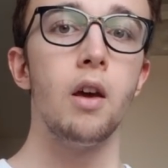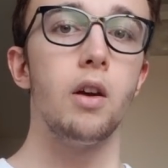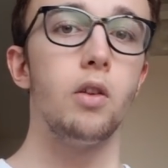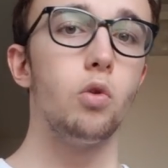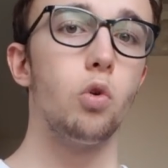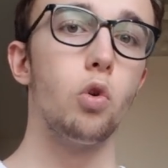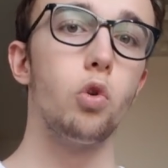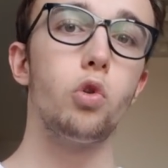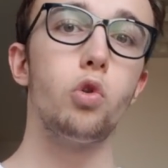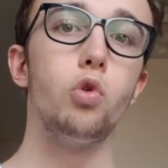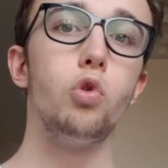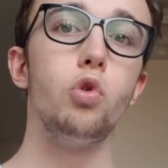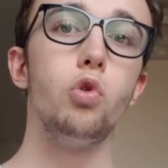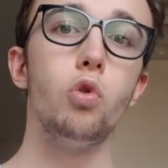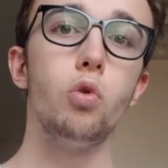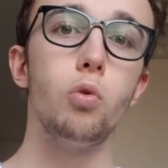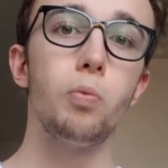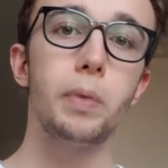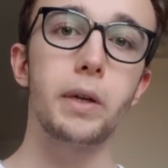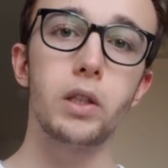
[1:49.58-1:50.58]
Donc
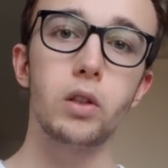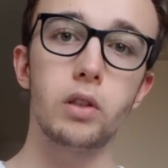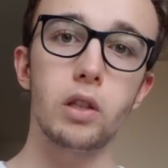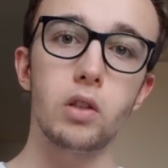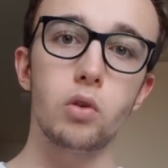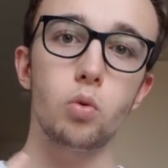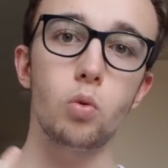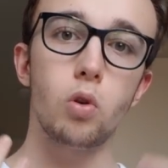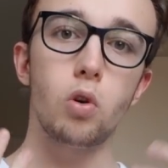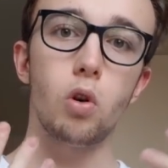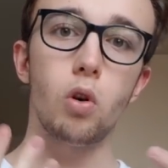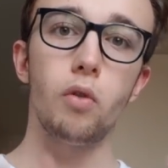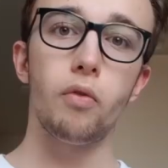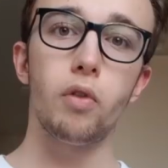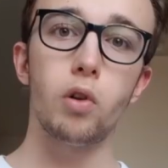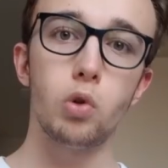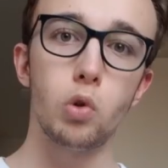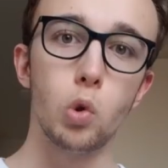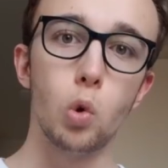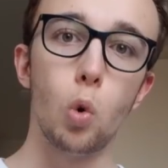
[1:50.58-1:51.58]
une, présentation encore une
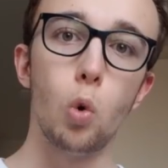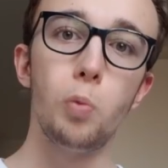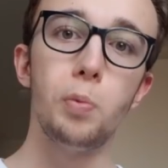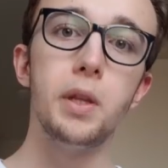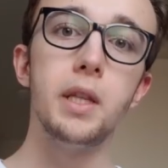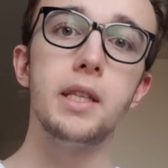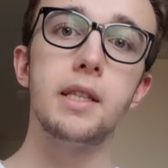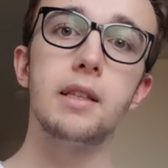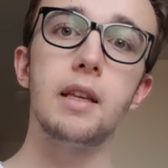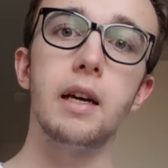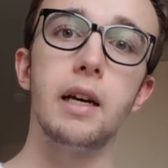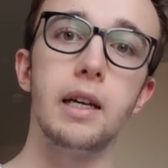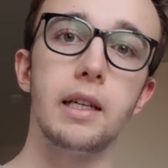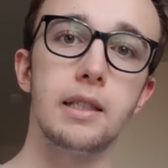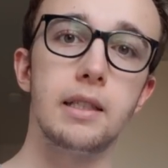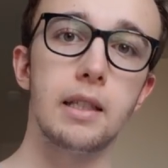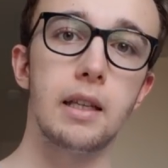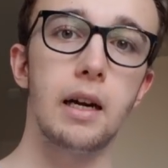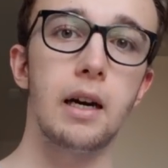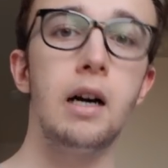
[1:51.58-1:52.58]
fois du groupe INSA,
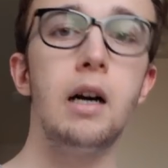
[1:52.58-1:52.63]
etc.